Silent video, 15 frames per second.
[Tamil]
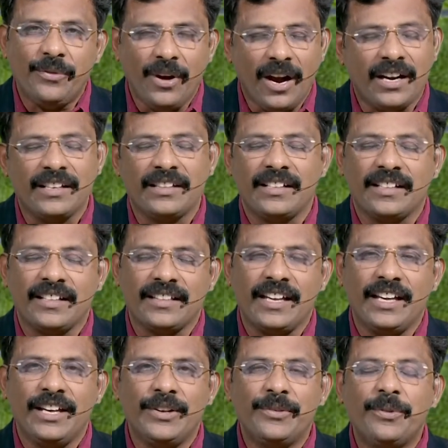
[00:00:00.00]
வாக்கு
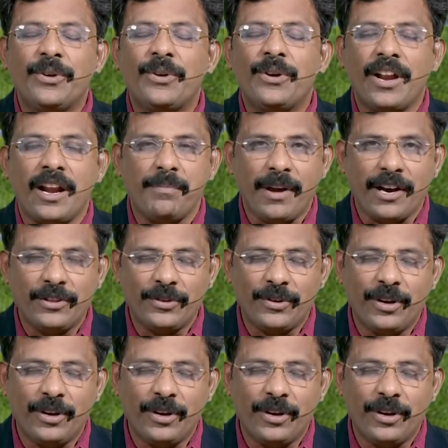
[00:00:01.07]
தத்தத்தை உங்களுடன் பகிர்ந்து